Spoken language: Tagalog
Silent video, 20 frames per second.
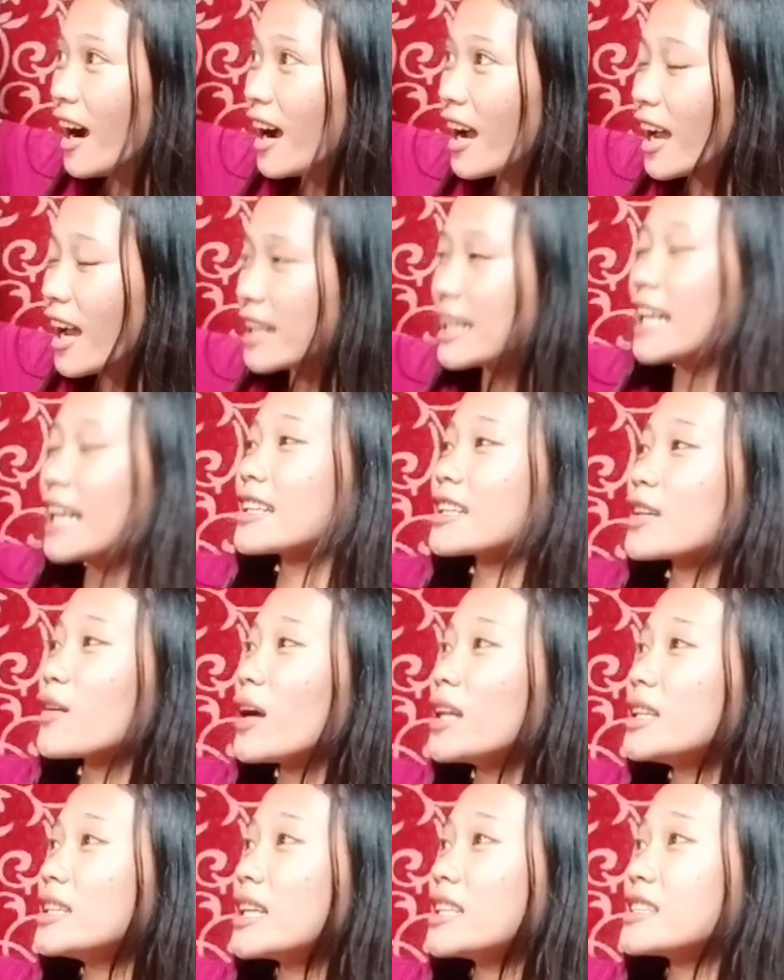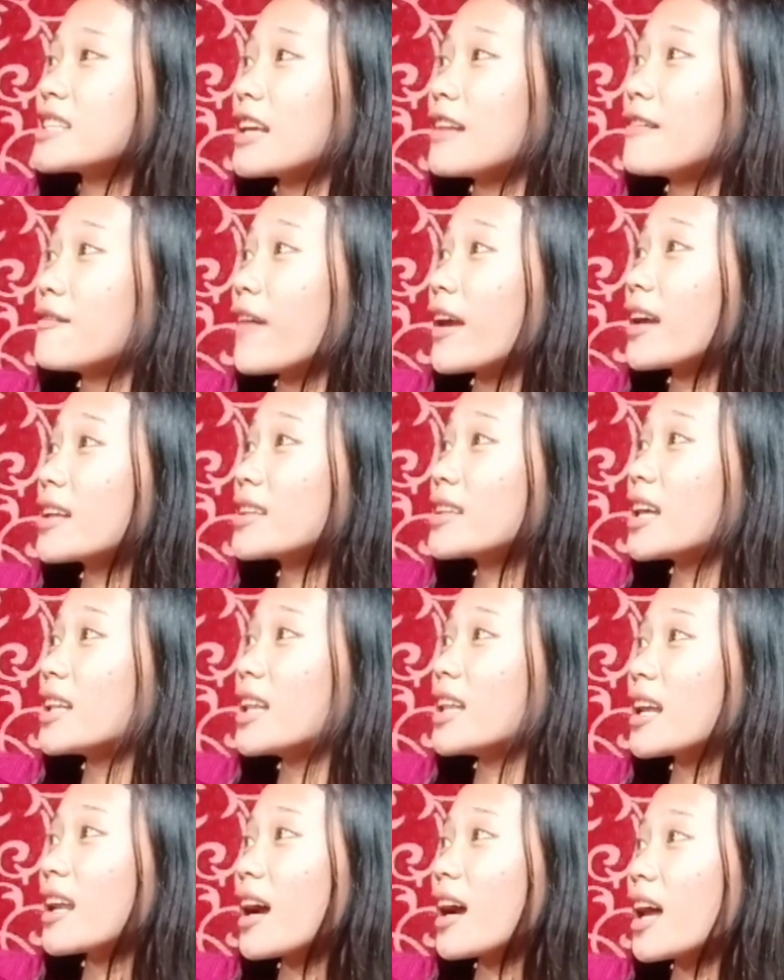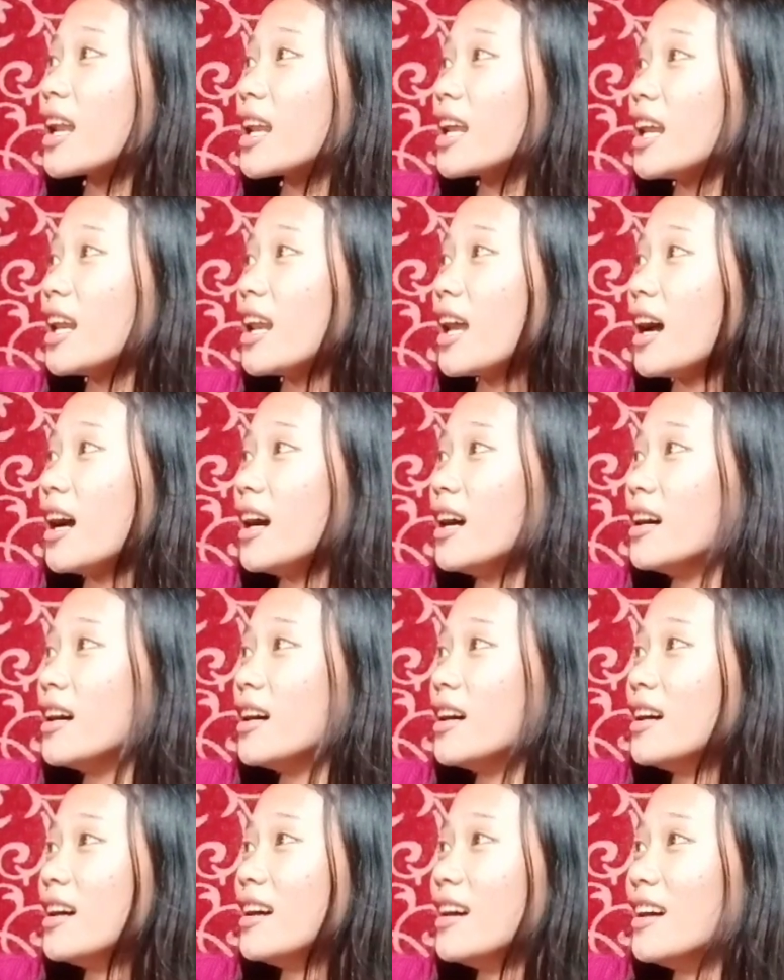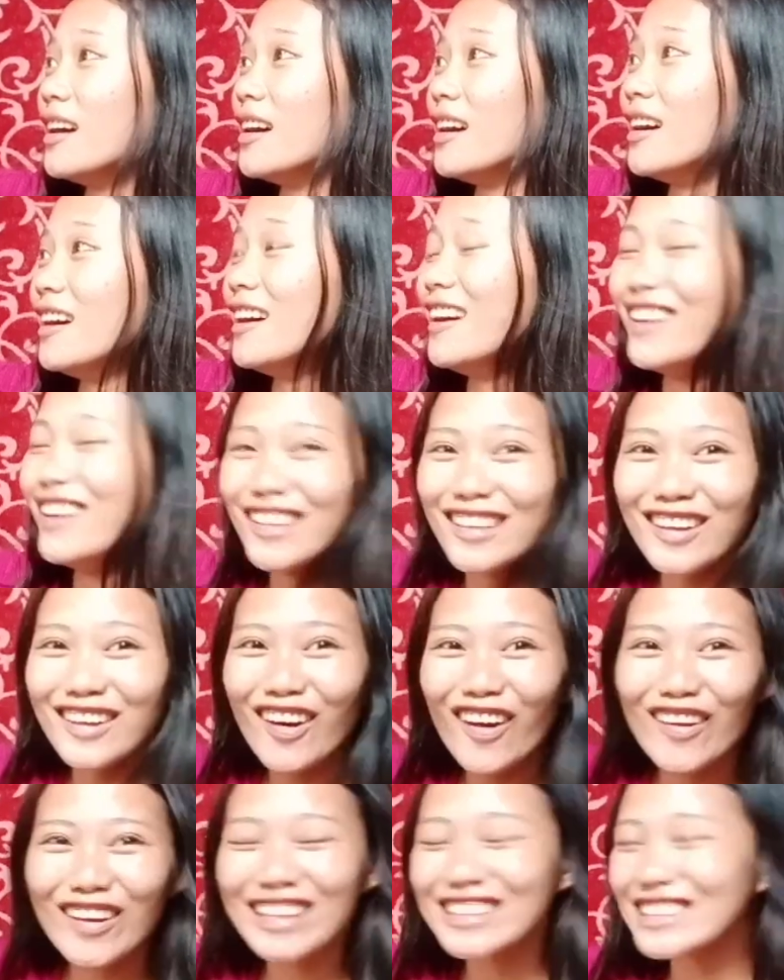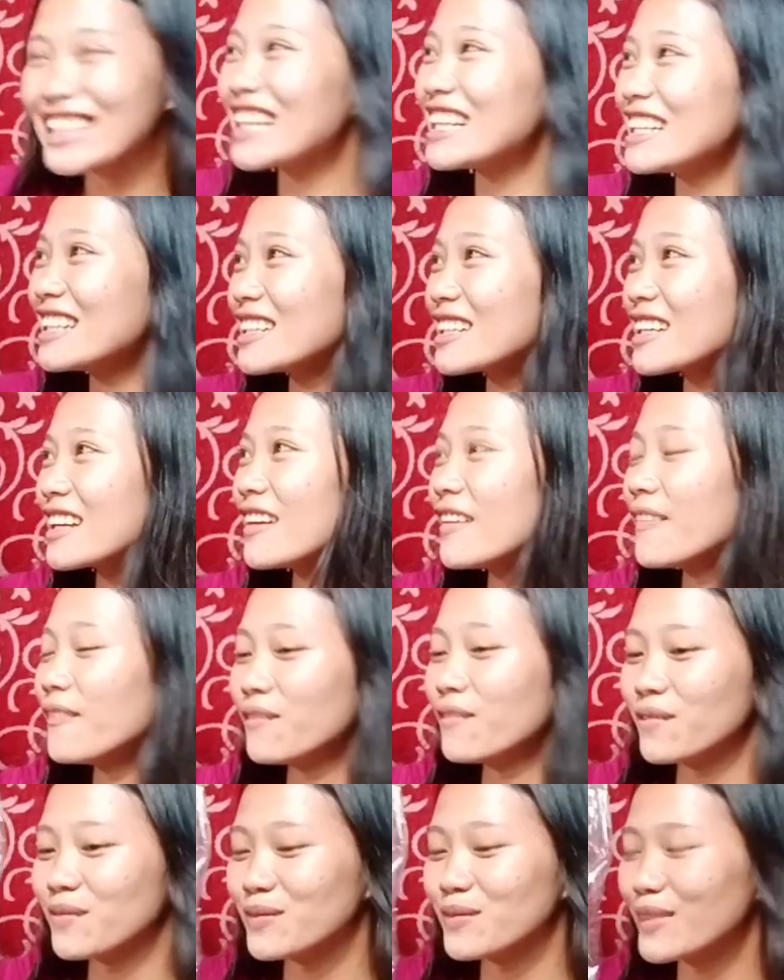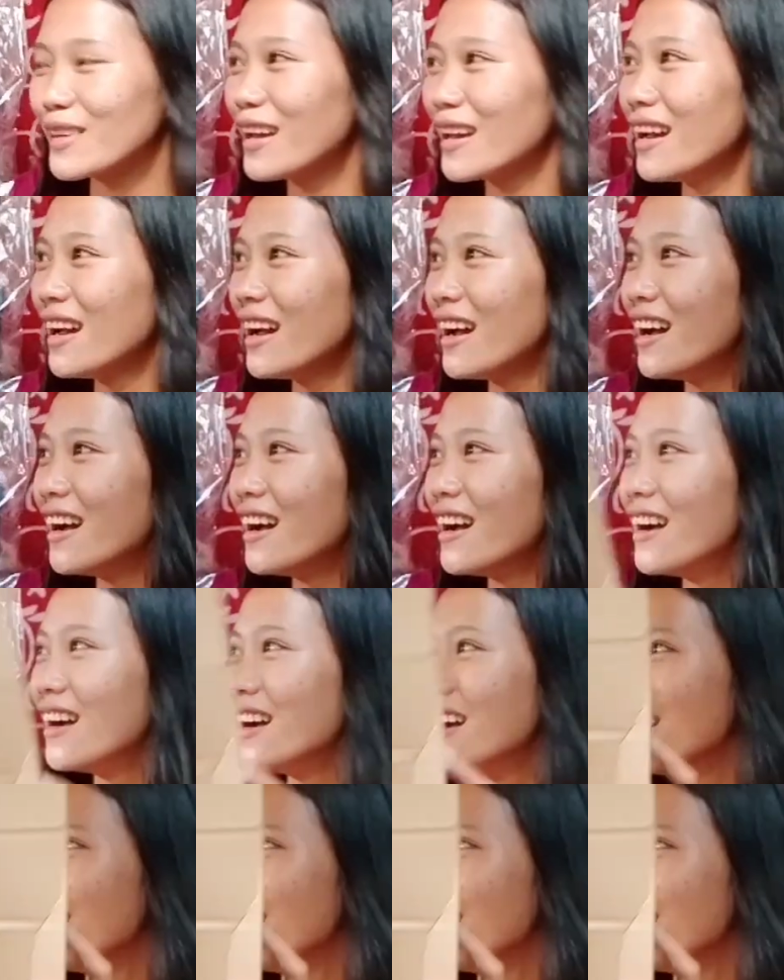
Again, kung disinfect na nira kanina. No, No, din. Maray niya pakita ang vlog. Maray niya